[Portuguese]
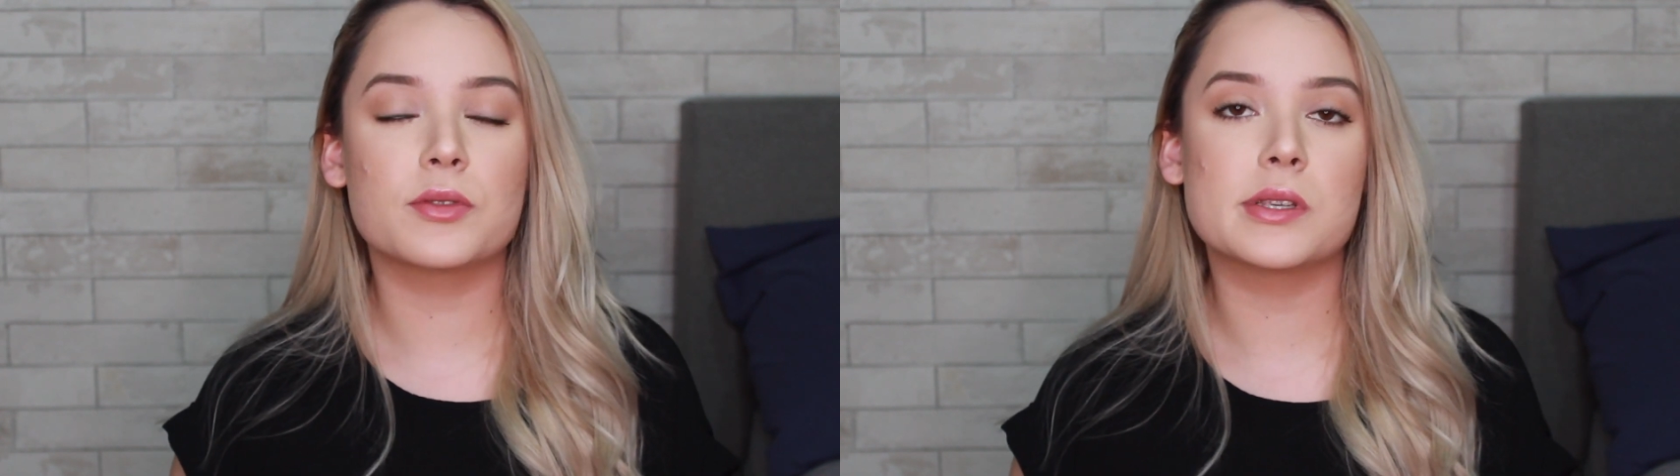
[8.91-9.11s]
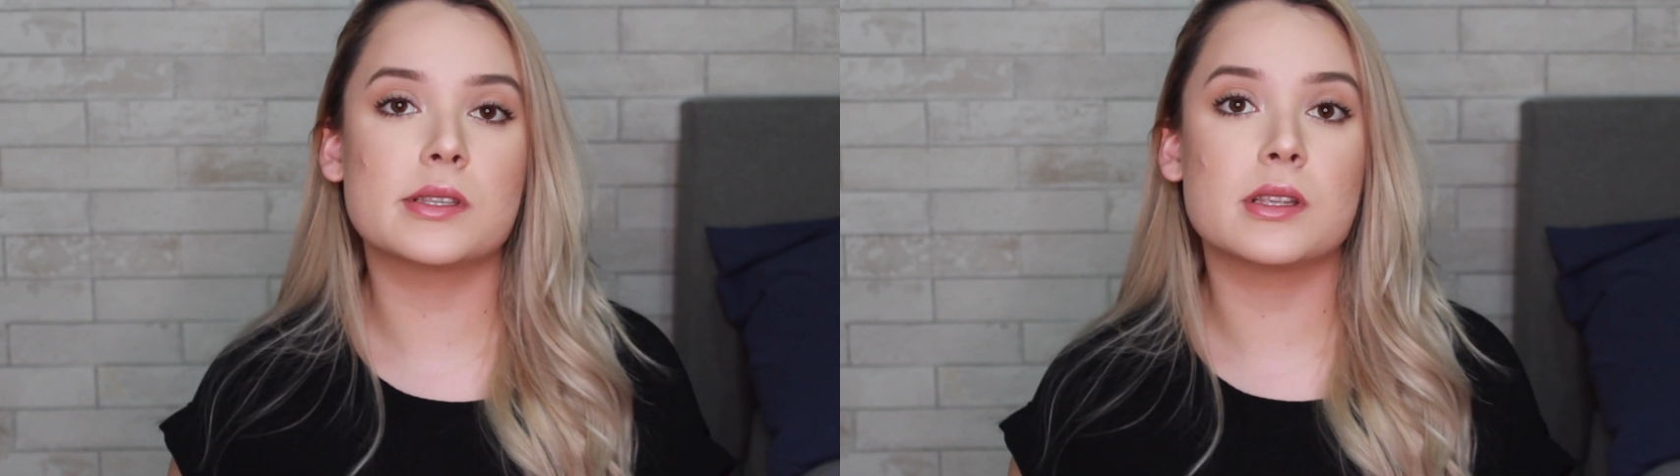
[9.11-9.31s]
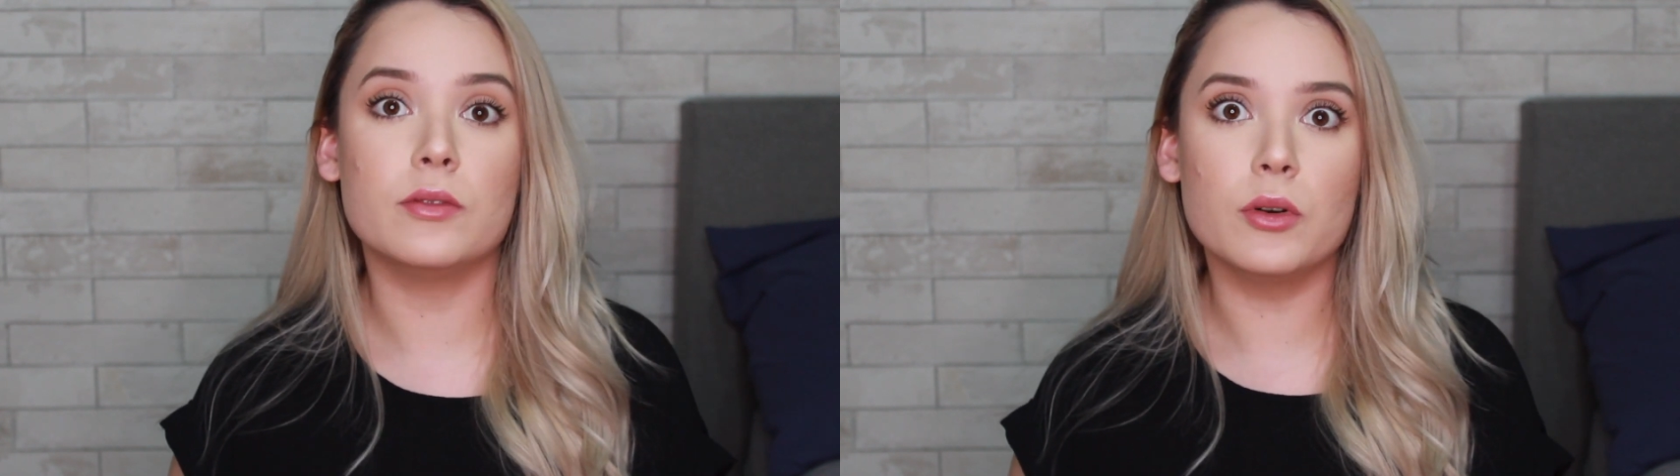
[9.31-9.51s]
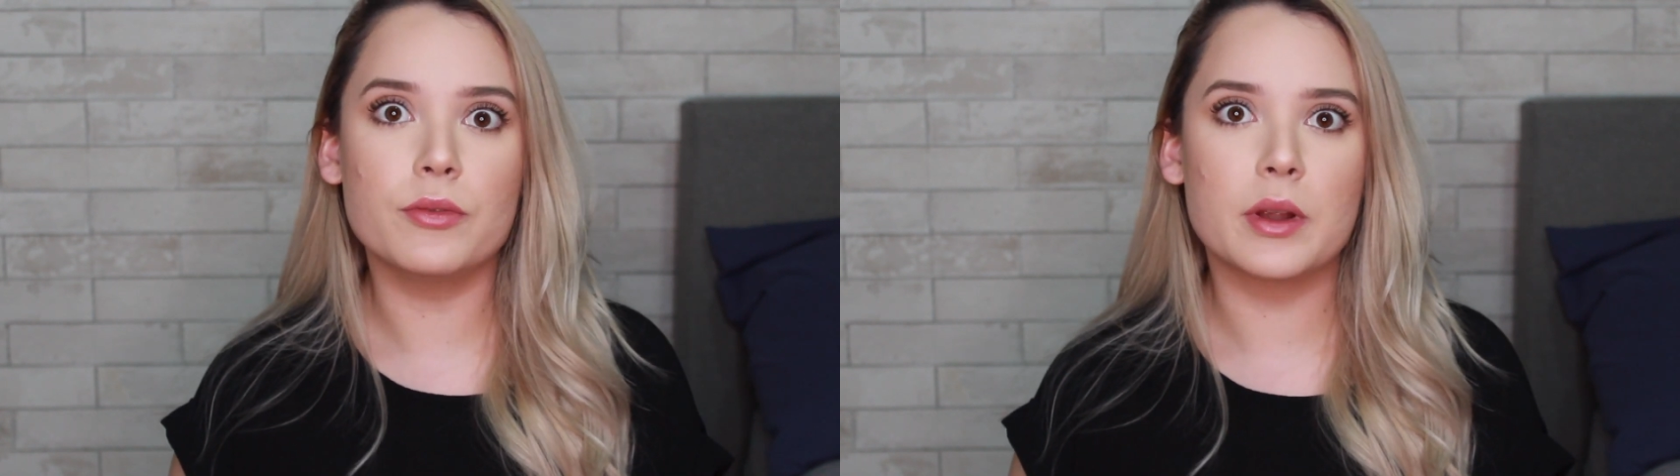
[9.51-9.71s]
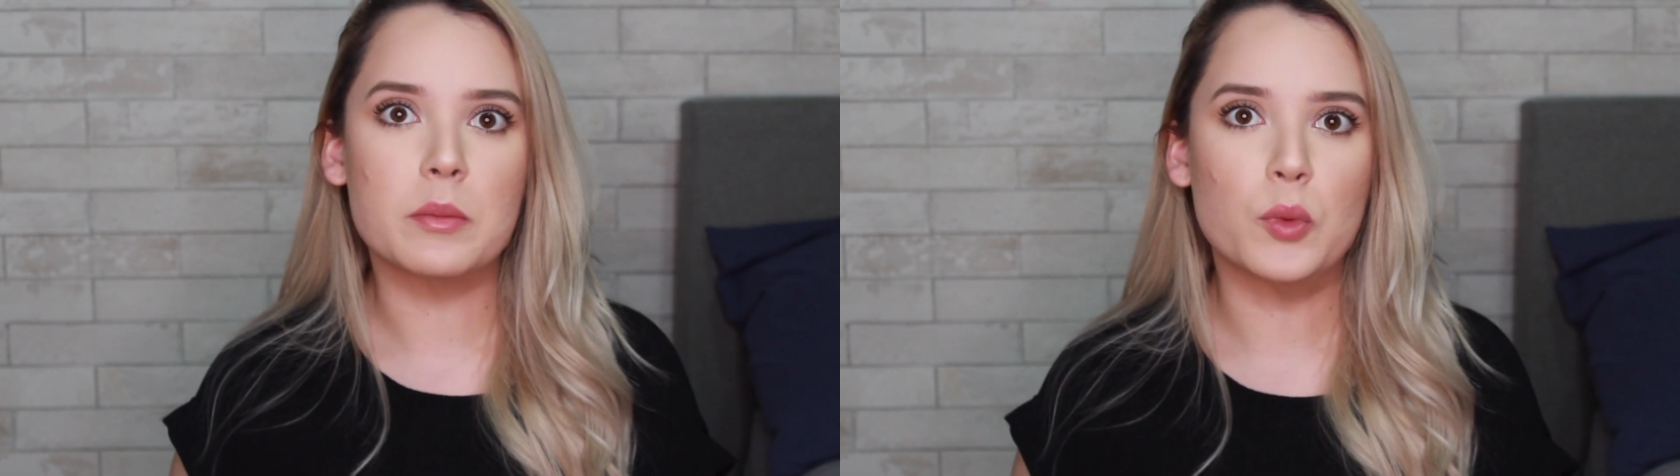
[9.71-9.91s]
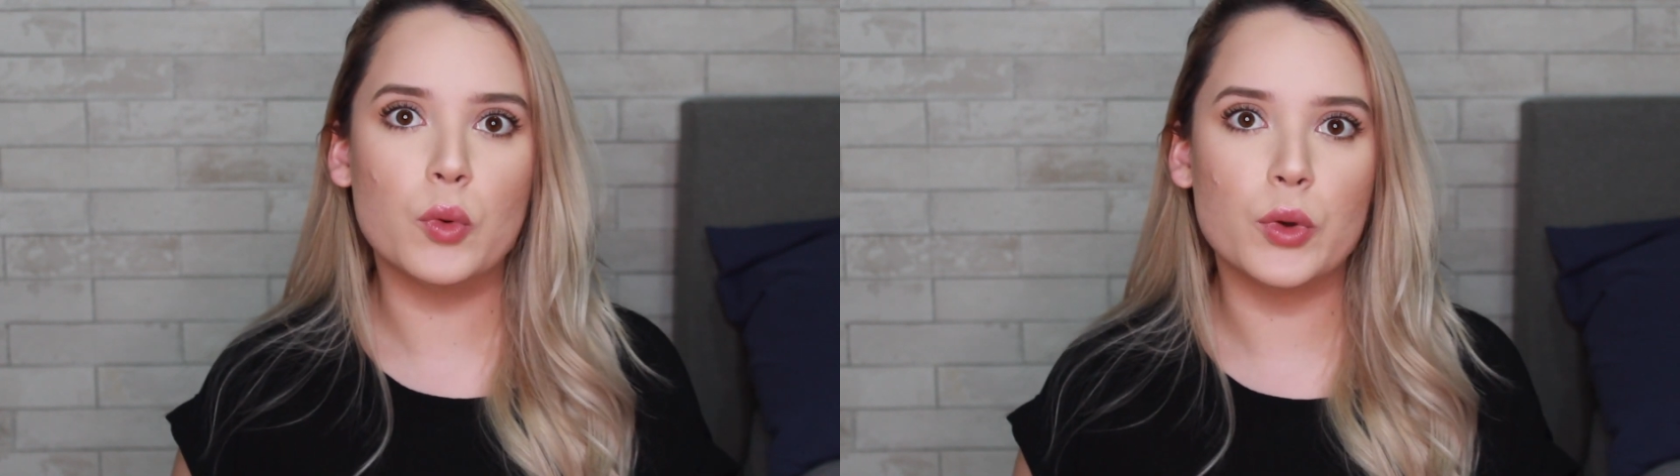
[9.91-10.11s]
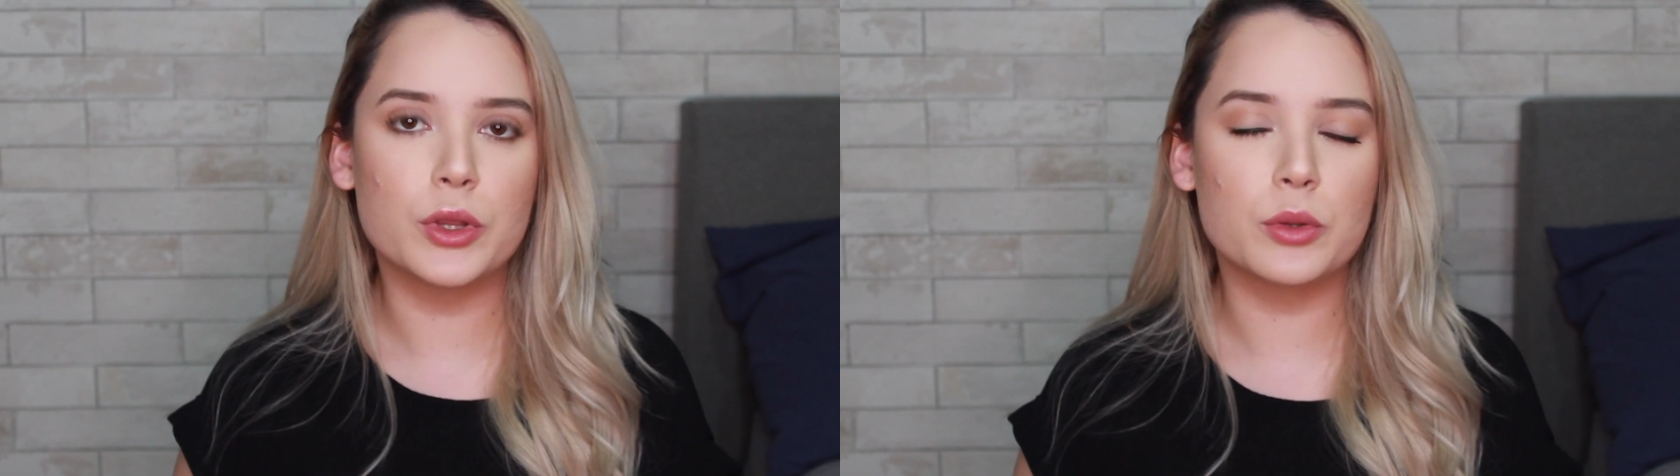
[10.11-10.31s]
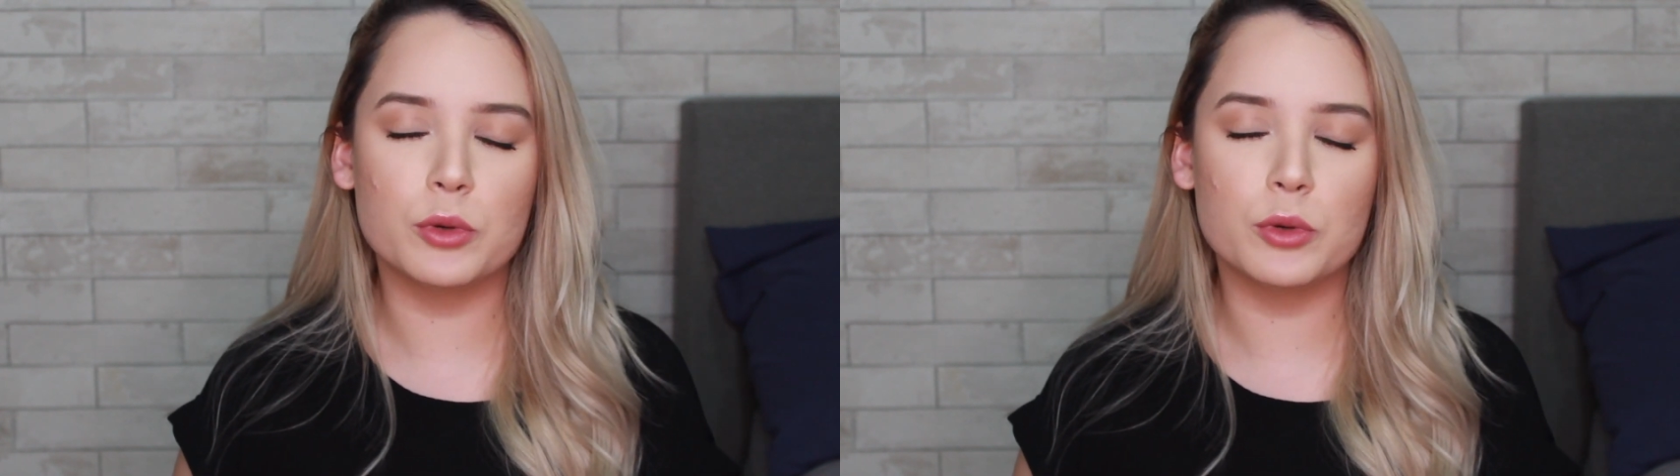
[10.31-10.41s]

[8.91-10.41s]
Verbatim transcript: vocês não vão ver muito,